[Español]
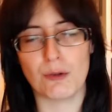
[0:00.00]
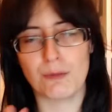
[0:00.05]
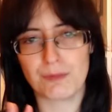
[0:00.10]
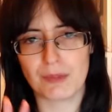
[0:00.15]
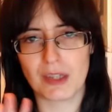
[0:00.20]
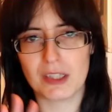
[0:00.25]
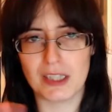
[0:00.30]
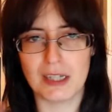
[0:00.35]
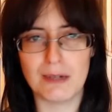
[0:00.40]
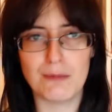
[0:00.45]

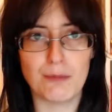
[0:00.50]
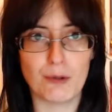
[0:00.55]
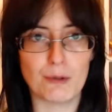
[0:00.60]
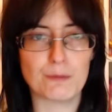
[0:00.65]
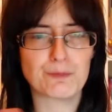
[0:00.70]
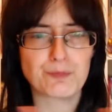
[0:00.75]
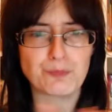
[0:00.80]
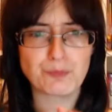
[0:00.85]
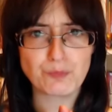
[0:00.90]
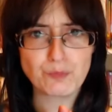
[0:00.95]
de
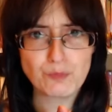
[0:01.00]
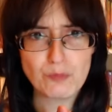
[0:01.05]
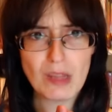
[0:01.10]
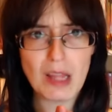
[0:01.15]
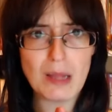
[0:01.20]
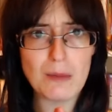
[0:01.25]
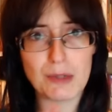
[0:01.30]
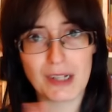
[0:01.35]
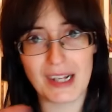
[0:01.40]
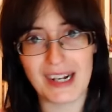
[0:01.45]
tiempo.
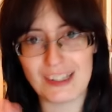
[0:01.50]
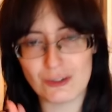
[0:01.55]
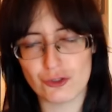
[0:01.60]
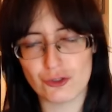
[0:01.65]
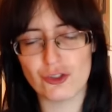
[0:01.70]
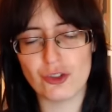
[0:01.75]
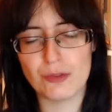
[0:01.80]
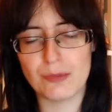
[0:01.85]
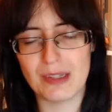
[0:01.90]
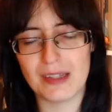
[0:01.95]
Porque a las
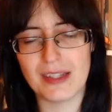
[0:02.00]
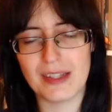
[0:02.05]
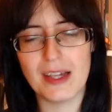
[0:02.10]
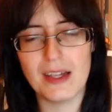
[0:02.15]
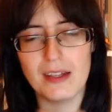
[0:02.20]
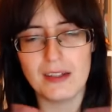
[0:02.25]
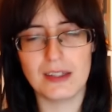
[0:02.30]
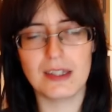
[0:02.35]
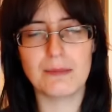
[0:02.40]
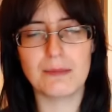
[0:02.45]
8 y
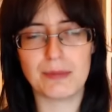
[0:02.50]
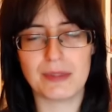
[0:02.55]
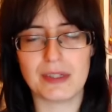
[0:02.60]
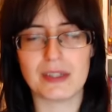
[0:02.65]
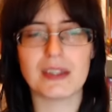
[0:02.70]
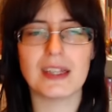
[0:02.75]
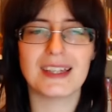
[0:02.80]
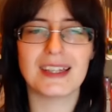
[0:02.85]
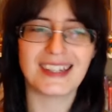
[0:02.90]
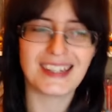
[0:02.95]
media
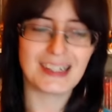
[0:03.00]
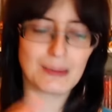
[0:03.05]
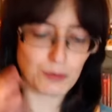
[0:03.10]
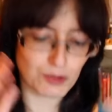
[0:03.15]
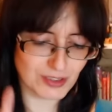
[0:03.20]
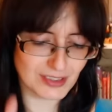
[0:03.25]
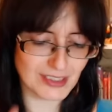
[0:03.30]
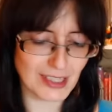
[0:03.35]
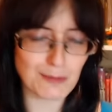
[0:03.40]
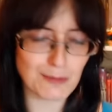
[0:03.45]
empieza y
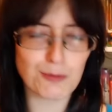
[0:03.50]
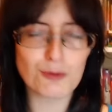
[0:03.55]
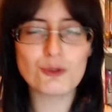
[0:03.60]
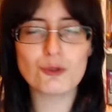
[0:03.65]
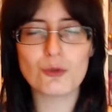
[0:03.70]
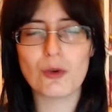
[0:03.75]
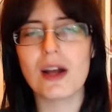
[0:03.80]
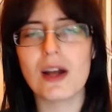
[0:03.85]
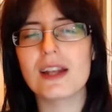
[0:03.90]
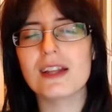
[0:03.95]
queremos estar
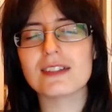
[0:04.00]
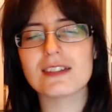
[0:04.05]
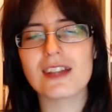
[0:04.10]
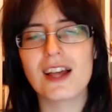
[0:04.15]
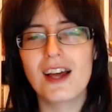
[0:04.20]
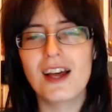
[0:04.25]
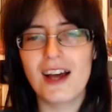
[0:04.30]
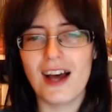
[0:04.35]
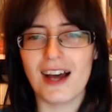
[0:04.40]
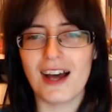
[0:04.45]
puntuales
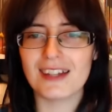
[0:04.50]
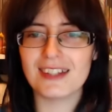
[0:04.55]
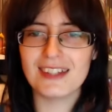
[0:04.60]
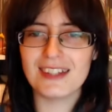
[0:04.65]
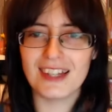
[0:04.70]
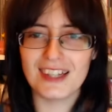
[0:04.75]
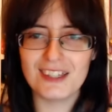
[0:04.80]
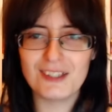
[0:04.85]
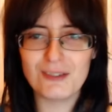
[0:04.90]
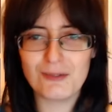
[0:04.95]
ahí
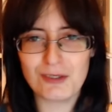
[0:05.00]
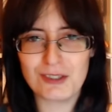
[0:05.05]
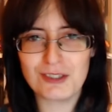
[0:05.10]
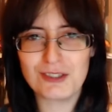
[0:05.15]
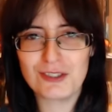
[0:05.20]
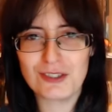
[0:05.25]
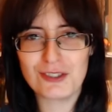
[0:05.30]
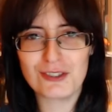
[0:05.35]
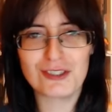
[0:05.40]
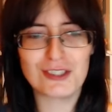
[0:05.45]
en
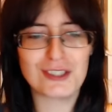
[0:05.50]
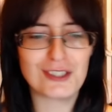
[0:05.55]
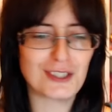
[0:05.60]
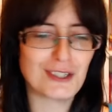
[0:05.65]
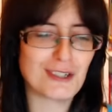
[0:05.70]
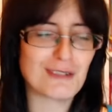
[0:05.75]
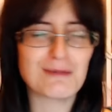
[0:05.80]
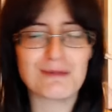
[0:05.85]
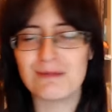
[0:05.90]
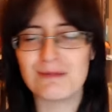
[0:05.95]
nuestro
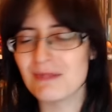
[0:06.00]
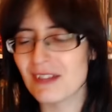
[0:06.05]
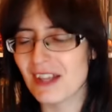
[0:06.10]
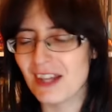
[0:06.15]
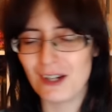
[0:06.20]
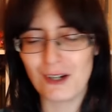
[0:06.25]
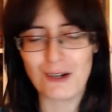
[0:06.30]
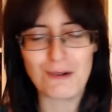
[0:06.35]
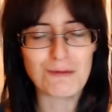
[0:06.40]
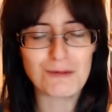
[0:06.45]
sitio,
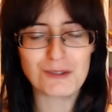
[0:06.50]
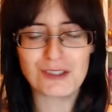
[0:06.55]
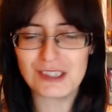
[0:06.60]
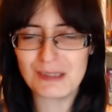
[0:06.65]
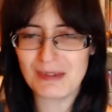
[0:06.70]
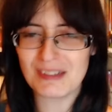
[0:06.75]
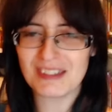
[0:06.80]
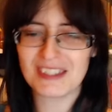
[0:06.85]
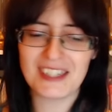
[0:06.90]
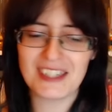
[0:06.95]
con
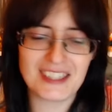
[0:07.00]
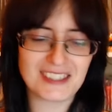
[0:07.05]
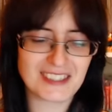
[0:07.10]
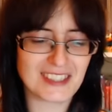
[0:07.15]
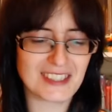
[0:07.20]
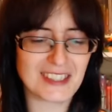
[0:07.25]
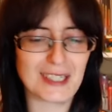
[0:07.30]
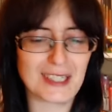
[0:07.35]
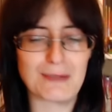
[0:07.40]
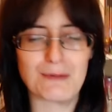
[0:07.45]
muchísimas ganas
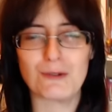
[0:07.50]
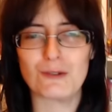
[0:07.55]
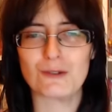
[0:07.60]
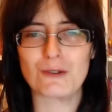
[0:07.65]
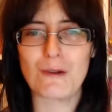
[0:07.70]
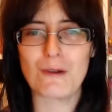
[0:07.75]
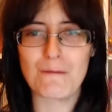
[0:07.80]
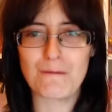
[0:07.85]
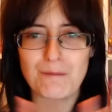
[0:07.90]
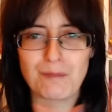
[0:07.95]
que tenemos.
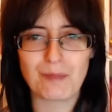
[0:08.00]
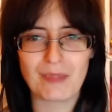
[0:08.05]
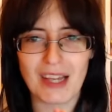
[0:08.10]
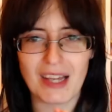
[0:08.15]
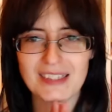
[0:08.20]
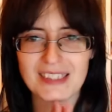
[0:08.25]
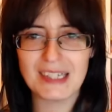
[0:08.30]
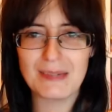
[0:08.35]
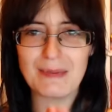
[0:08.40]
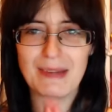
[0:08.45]

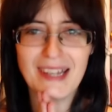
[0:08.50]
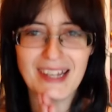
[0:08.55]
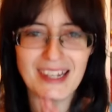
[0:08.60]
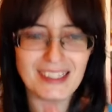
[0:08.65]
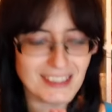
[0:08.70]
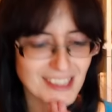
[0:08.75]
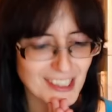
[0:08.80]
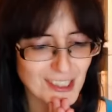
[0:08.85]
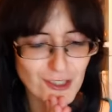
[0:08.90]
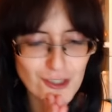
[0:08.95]
Así que
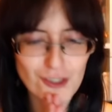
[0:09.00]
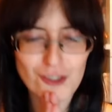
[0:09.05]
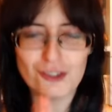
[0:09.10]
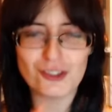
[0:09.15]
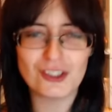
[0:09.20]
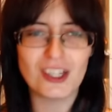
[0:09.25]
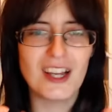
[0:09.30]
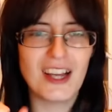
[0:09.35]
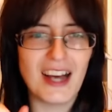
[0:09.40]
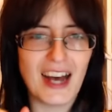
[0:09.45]
venga
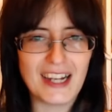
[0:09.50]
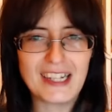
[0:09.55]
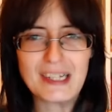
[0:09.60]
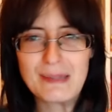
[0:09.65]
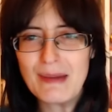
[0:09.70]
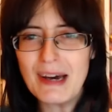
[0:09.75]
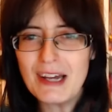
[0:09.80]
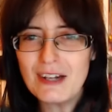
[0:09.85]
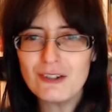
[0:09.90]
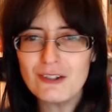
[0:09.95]
chicos,
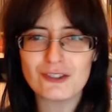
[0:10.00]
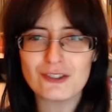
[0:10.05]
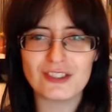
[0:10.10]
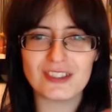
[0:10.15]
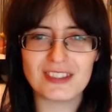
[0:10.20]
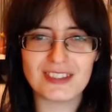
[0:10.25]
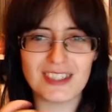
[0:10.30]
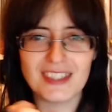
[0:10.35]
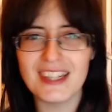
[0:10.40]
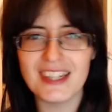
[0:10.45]
animaros,
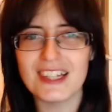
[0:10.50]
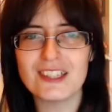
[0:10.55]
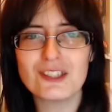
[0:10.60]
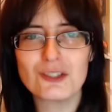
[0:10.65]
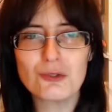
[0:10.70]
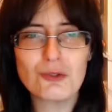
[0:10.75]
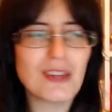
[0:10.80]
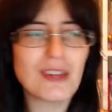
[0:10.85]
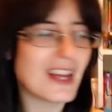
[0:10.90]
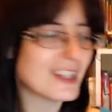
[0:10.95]
si teníais
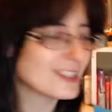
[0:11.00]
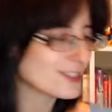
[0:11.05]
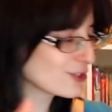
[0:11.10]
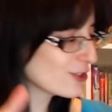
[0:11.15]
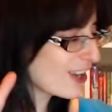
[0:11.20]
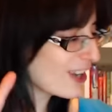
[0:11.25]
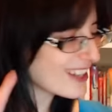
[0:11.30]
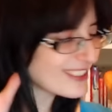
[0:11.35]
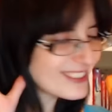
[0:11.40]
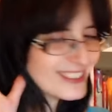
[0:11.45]
dudas,
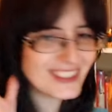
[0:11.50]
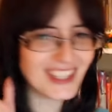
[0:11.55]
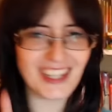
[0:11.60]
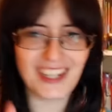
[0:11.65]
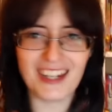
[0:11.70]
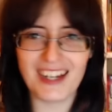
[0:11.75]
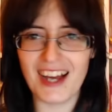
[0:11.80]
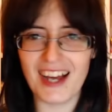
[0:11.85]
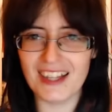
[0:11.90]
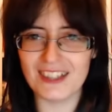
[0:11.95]
no las
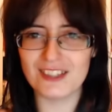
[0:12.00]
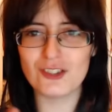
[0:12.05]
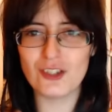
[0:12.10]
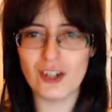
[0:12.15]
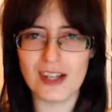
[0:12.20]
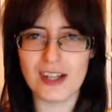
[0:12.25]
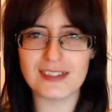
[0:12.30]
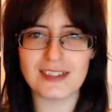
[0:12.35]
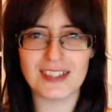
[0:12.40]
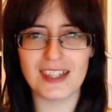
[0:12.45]
tengáis, no
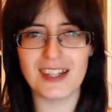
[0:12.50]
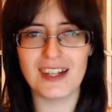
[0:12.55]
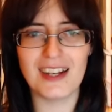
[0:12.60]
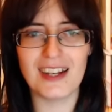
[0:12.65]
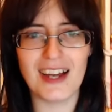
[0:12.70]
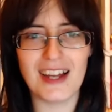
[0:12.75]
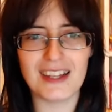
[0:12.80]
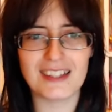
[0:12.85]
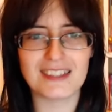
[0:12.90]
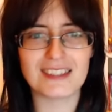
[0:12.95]
las
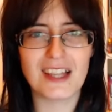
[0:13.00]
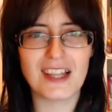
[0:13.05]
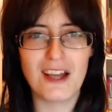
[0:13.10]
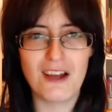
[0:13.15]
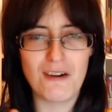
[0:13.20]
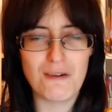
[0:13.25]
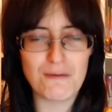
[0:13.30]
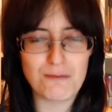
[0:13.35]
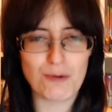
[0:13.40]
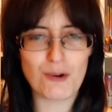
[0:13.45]
tengáis,
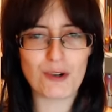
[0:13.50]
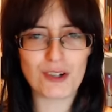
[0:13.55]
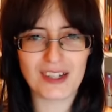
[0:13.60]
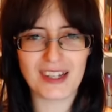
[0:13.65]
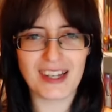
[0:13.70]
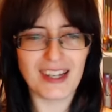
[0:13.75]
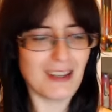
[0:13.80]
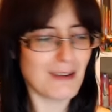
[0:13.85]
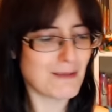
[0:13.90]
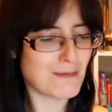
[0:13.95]

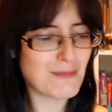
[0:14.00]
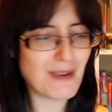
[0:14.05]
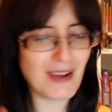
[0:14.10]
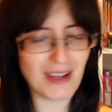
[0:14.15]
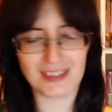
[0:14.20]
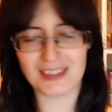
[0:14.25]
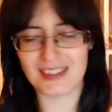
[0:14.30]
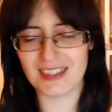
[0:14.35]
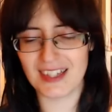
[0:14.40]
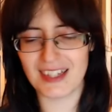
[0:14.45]
porque va
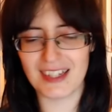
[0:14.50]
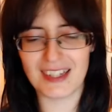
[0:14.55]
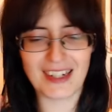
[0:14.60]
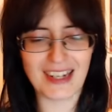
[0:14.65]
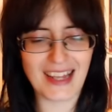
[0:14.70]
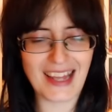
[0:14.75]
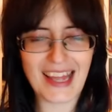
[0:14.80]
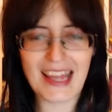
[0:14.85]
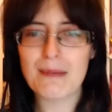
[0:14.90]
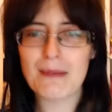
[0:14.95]
a ser
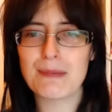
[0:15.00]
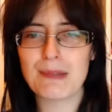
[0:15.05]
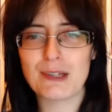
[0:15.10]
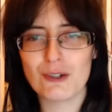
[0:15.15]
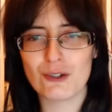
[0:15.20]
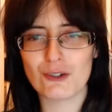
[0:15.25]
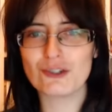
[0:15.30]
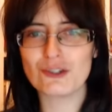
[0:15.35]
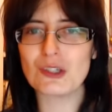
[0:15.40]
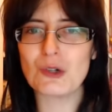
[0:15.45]

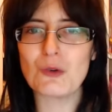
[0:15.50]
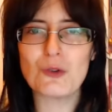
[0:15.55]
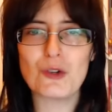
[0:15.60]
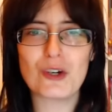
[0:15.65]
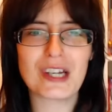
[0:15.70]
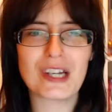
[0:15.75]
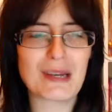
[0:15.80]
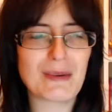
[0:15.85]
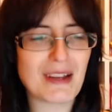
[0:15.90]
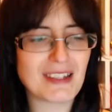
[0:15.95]
épico,
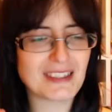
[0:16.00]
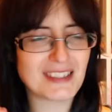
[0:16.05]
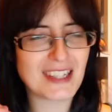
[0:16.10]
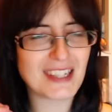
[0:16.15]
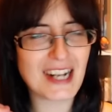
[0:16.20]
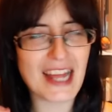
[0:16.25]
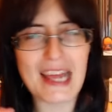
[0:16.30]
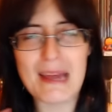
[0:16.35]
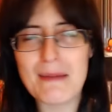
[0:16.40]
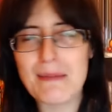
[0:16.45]
seguro que va a
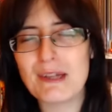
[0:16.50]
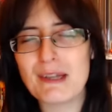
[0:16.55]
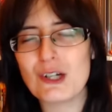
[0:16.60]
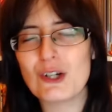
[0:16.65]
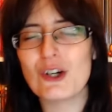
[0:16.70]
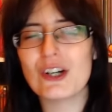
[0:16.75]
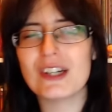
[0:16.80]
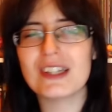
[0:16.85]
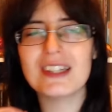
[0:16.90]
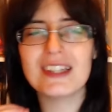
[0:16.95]
ser
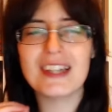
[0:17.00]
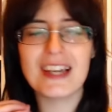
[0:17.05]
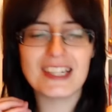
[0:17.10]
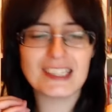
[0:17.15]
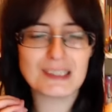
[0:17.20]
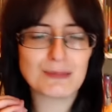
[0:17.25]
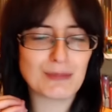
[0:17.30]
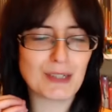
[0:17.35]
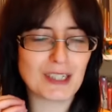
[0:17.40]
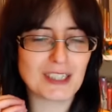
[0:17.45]
épico y
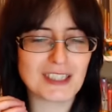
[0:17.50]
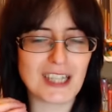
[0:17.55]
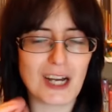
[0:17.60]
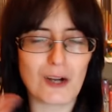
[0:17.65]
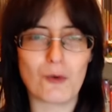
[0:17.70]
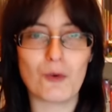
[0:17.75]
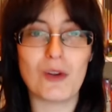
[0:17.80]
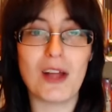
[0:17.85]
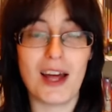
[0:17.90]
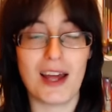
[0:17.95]

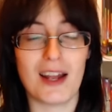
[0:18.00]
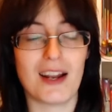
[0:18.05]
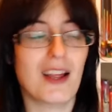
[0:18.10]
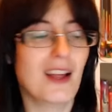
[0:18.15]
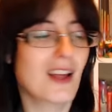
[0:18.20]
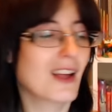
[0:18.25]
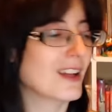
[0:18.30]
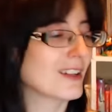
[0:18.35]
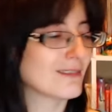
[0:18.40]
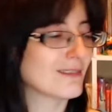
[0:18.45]
espectacular
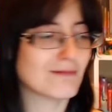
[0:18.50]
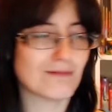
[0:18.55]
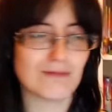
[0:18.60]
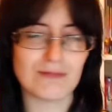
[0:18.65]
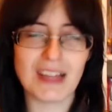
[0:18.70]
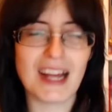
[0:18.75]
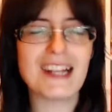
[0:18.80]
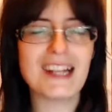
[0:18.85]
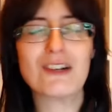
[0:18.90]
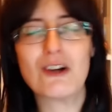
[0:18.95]

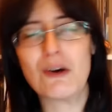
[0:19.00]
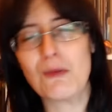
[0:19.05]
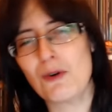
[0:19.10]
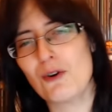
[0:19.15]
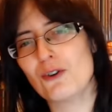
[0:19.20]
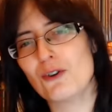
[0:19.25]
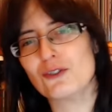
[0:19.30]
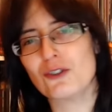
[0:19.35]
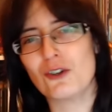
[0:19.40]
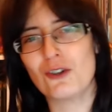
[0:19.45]
tal y como
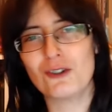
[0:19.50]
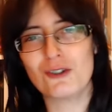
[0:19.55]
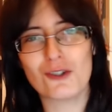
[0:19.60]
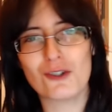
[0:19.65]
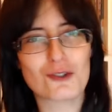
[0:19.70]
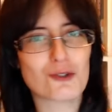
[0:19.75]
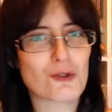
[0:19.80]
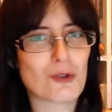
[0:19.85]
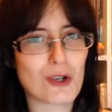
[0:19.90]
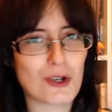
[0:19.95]
lo son
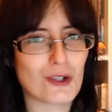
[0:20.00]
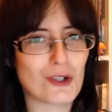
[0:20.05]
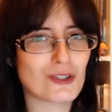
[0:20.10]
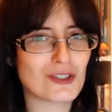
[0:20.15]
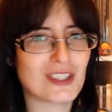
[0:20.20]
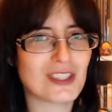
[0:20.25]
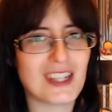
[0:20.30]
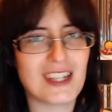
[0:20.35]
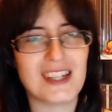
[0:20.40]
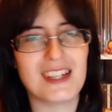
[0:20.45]
los
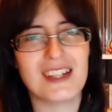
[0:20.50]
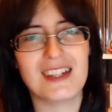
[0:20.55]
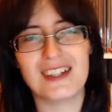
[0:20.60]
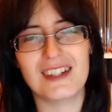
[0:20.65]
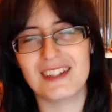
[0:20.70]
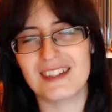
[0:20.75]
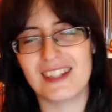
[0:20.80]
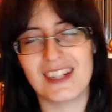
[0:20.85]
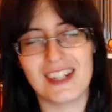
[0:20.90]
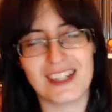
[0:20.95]
juegos
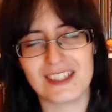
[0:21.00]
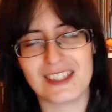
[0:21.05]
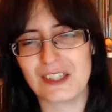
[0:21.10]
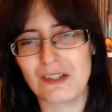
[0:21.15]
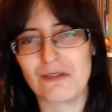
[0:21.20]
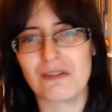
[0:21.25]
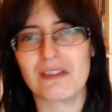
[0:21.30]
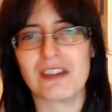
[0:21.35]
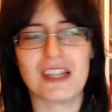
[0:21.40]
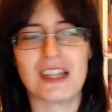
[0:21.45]
de The
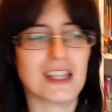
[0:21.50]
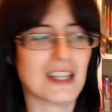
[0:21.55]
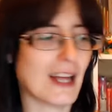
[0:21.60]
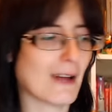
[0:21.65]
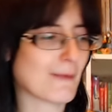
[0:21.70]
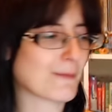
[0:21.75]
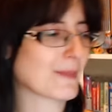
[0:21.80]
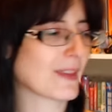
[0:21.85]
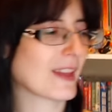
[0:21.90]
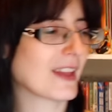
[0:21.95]
Legend of
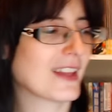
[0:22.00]
Zelda.